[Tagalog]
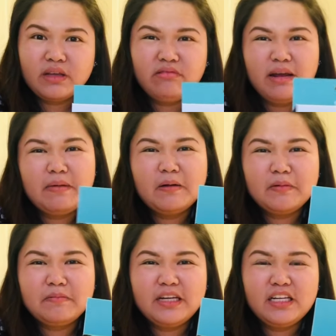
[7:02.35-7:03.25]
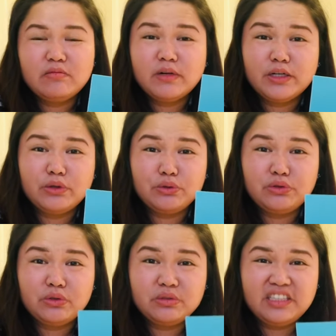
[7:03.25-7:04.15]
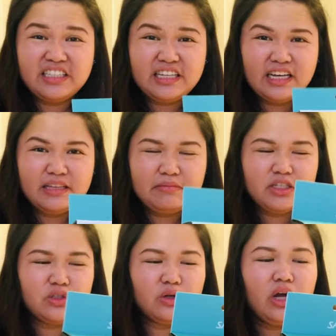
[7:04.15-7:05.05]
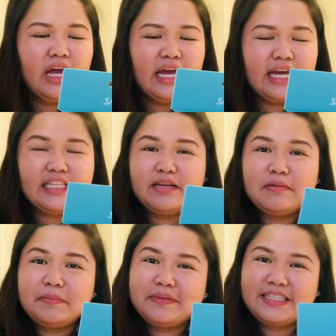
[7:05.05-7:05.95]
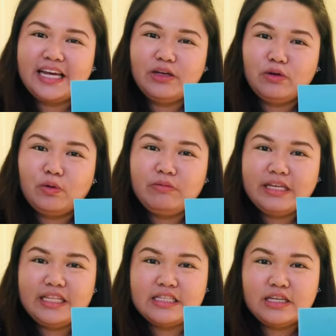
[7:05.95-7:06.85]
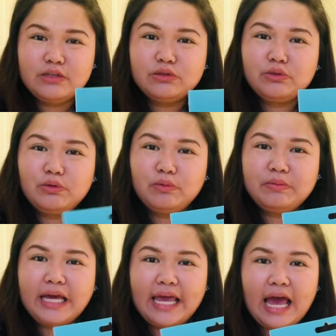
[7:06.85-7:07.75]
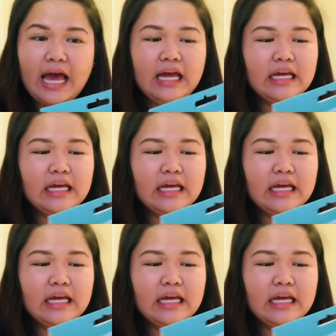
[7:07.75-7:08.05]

Wala pa akong mabili ng mga road road, ganyan. Medyo hindi naman pa tayo kumikita sa YouTube. Kaya,